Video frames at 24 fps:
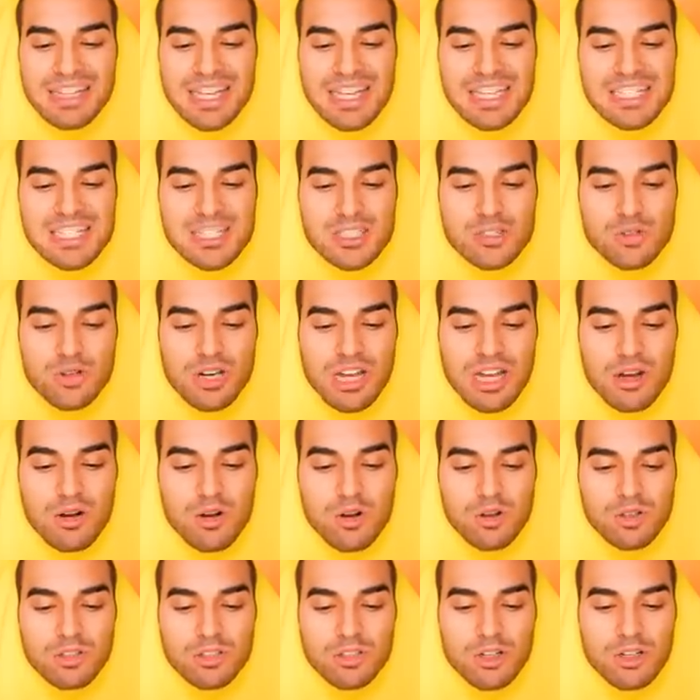adesso la
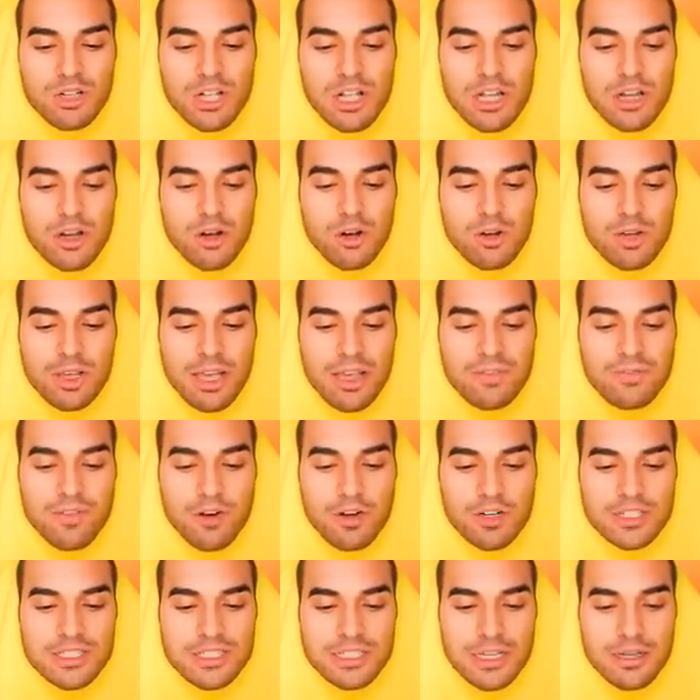odio Ok,
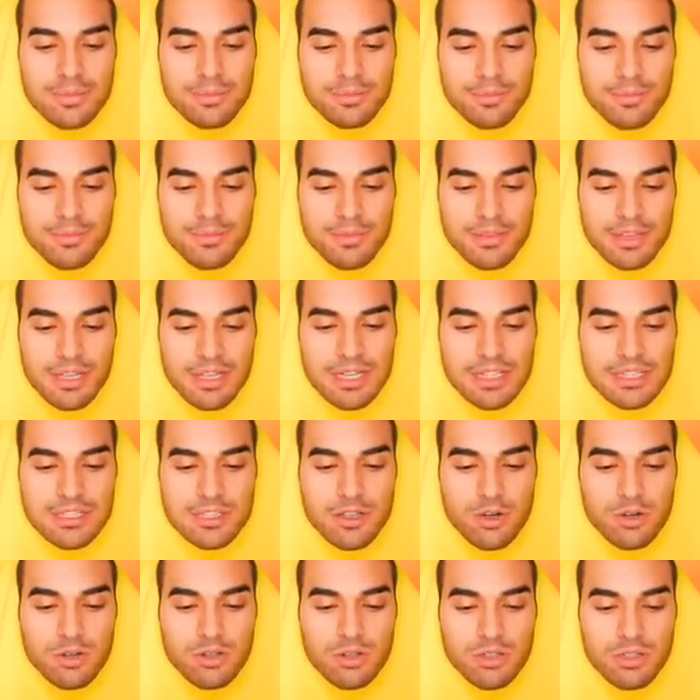forza
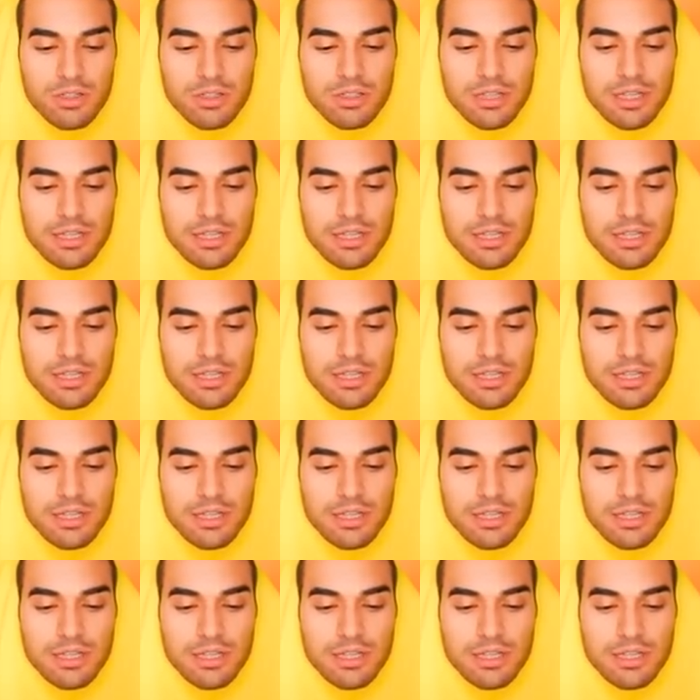Let's go,